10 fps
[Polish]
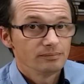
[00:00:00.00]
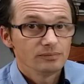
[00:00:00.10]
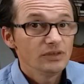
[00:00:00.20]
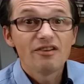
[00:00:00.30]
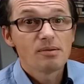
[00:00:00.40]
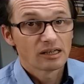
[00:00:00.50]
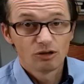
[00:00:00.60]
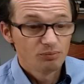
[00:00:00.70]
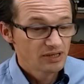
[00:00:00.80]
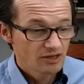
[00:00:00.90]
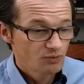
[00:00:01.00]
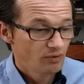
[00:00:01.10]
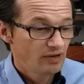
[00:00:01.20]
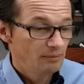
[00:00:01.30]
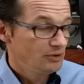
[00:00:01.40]
Nie wiem, jak to opisać
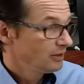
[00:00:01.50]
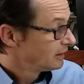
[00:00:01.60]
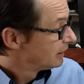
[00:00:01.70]
słowami.